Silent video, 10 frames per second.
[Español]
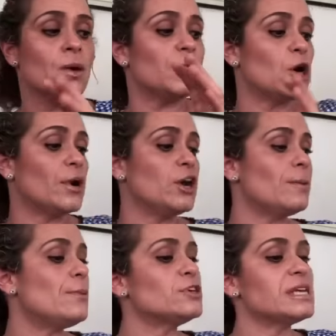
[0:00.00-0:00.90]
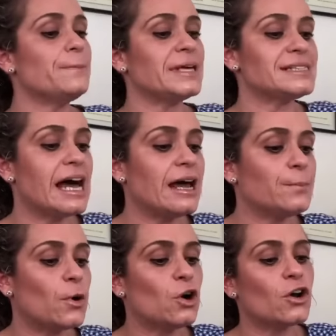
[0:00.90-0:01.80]
Pero bueno, vamos a
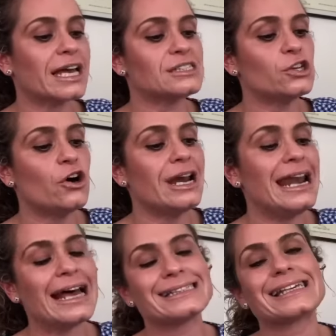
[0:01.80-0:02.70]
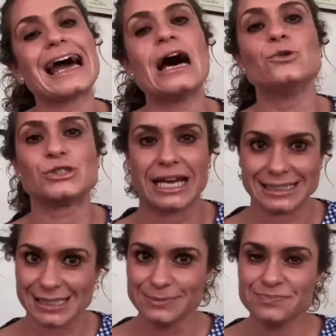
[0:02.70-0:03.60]
empezar por lo que son las
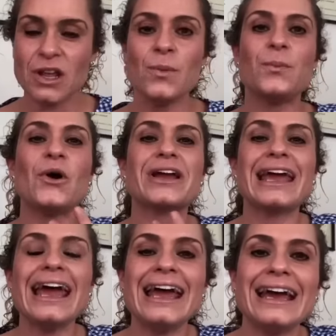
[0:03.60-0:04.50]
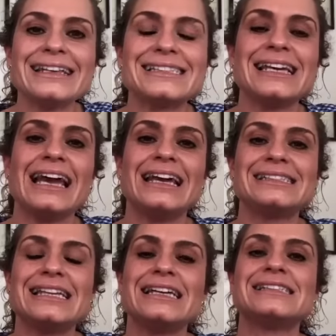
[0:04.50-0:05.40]
causas. ¿Por qué es
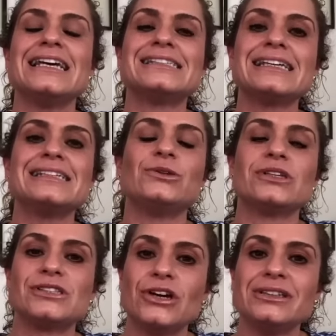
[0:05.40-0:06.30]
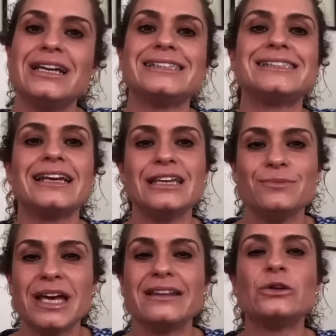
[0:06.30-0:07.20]
este, esta situación del
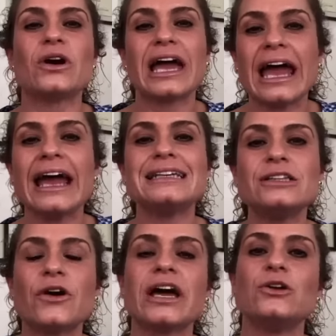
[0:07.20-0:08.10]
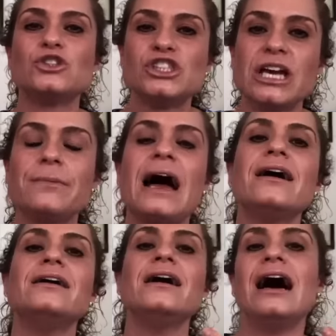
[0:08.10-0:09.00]
estreñimiento? ¿Qué es lo que nos
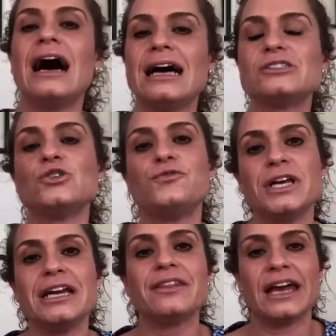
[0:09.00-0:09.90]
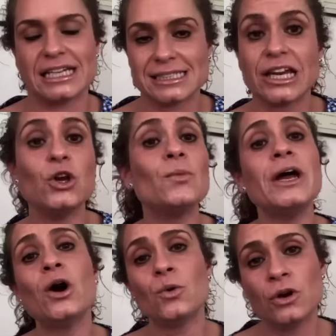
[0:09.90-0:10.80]
lleva a sufrir de este?
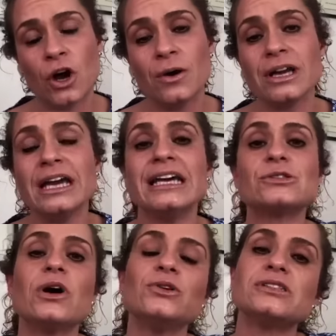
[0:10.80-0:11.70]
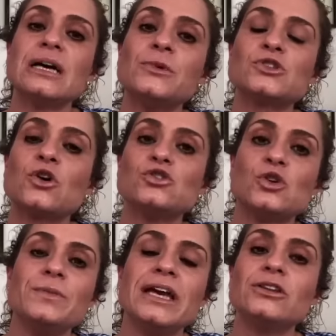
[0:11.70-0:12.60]
Número uno es cuando estamos
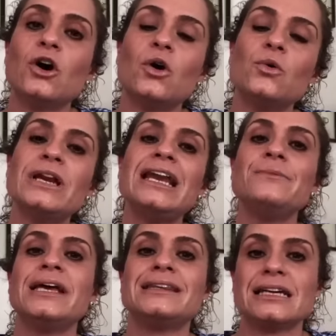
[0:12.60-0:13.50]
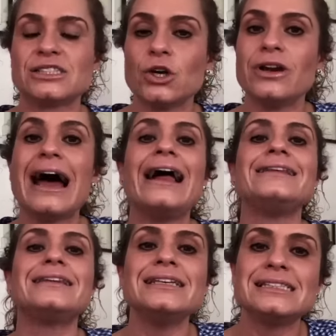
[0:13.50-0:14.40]
consumiendo una alimentación
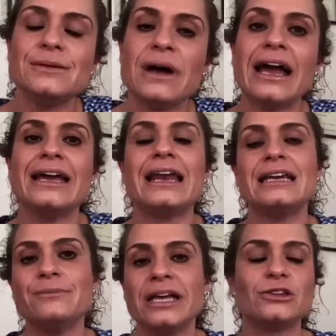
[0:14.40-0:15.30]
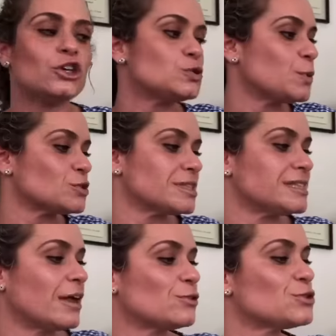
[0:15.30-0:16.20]
altísima en alimentos
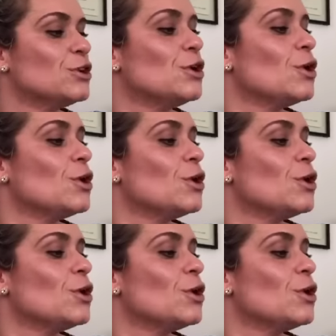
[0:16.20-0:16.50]
procesados.